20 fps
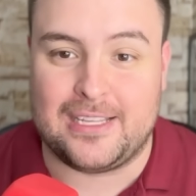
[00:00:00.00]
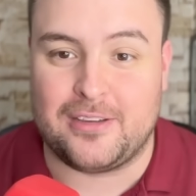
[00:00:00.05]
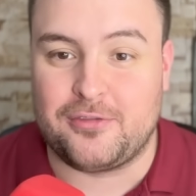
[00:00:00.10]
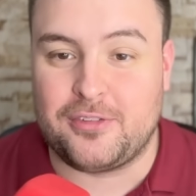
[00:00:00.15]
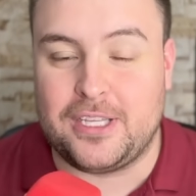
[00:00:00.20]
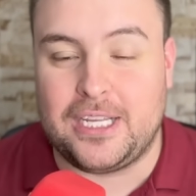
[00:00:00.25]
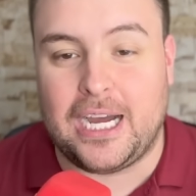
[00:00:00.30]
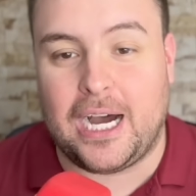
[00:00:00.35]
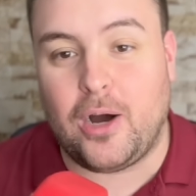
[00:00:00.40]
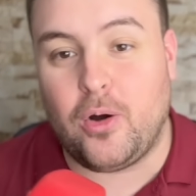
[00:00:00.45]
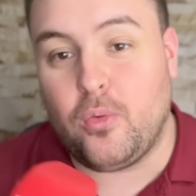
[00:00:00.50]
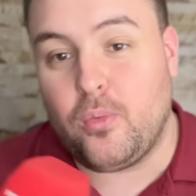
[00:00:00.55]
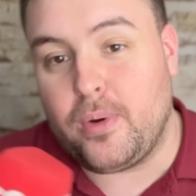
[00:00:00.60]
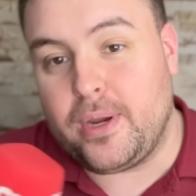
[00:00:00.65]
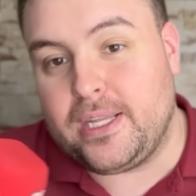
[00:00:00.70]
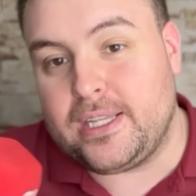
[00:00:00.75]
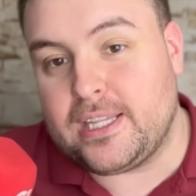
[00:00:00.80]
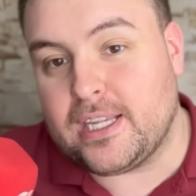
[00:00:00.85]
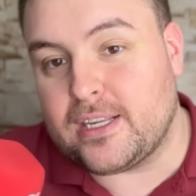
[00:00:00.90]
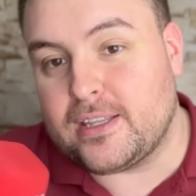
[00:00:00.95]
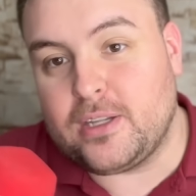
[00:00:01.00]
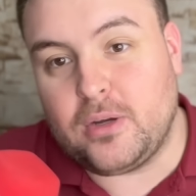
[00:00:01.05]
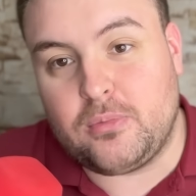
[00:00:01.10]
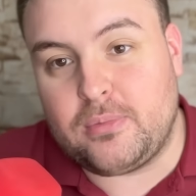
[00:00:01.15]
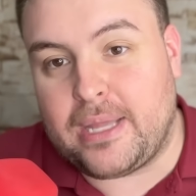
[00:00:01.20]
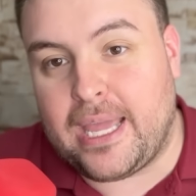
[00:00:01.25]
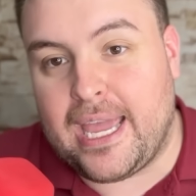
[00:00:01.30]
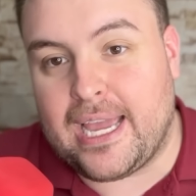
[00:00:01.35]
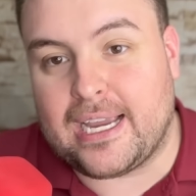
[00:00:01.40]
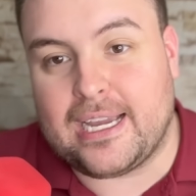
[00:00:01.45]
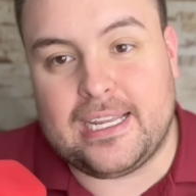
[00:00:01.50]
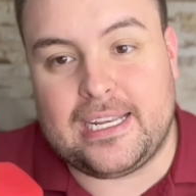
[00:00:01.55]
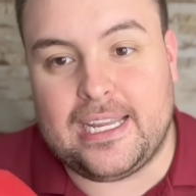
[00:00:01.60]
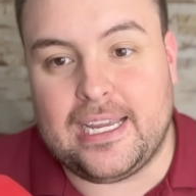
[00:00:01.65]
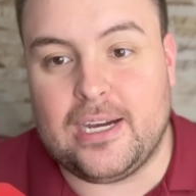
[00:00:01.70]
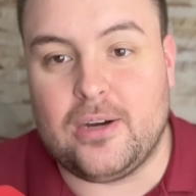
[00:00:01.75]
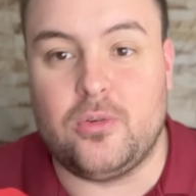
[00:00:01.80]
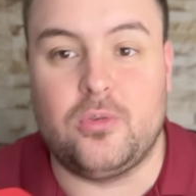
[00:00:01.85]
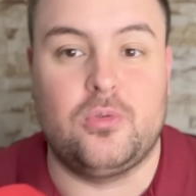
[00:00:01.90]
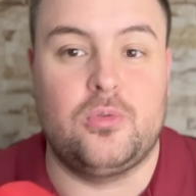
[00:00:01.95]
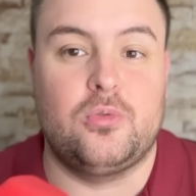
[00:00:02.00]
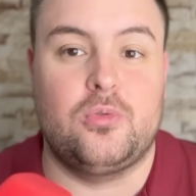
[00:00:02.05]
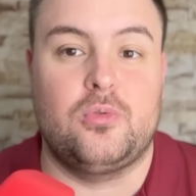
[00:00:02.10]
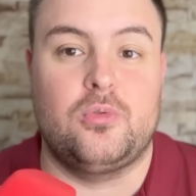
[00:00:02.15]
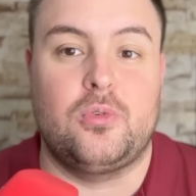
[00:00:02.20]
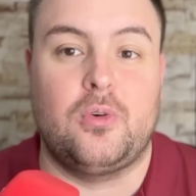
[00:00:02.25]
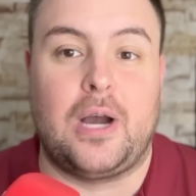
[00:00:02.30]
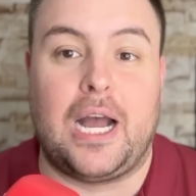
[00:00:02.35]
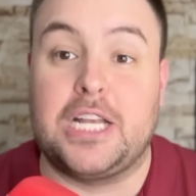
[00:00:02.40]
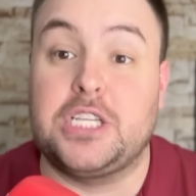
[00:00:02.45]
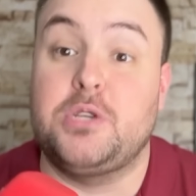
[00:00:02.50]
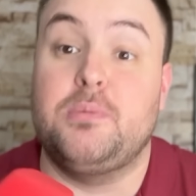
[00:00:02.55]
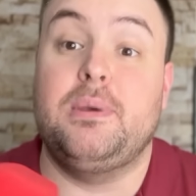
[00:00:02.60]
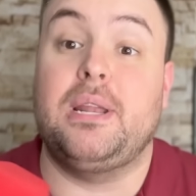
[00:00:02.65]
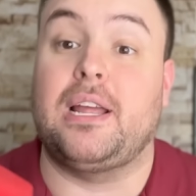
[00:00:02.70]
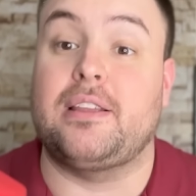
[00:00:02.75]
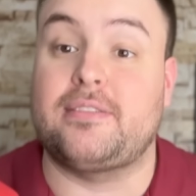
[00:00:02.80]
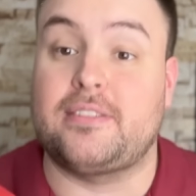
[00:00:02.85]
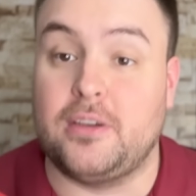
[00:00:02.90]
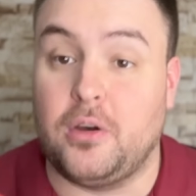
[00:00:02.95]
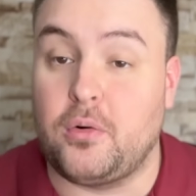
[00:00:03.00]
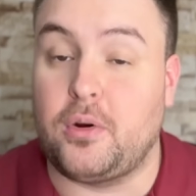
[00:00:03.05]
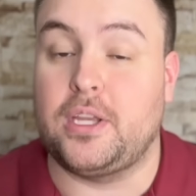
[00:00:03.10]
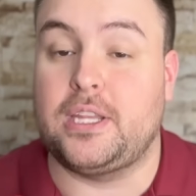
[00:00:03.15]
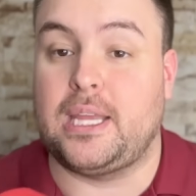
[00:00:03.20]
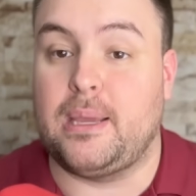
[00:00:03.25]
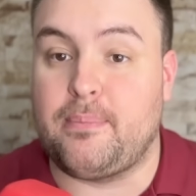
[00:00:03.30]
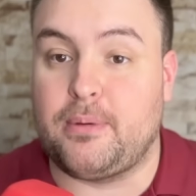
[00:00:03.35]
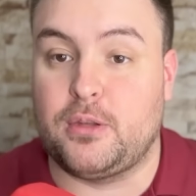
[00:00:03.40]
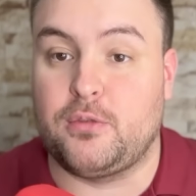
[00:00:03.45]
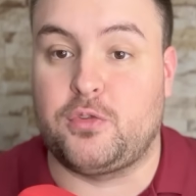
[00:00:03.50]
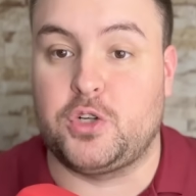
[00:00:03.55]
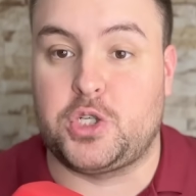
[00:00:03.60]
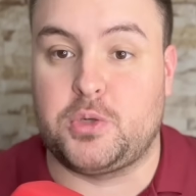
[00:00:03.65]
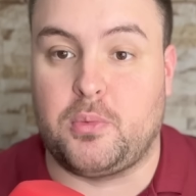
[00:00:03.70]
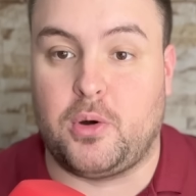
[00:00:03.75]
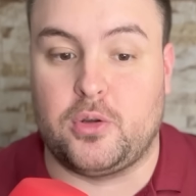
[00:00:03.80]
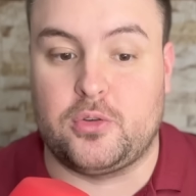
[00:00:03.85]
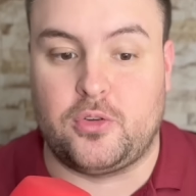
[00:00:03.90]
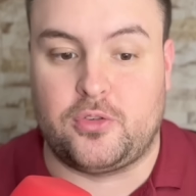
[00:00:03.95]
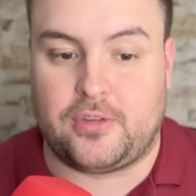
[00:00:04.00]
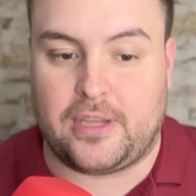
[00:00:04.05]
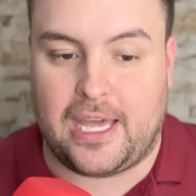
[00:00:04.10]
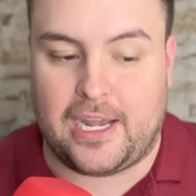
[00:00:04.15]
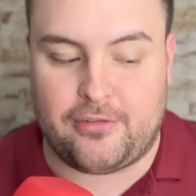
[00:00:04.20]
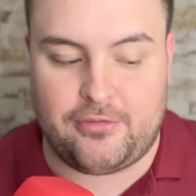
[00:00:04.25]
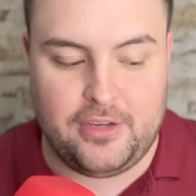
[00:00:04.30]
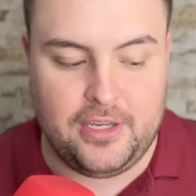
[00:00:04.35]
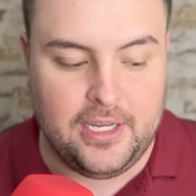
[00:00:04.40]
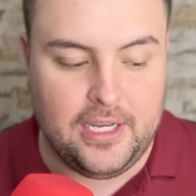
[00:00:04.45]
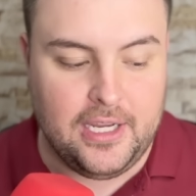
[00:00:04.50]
Afinal, o Inter não nega né, o, a admiração que tem pelo futebol do Servi.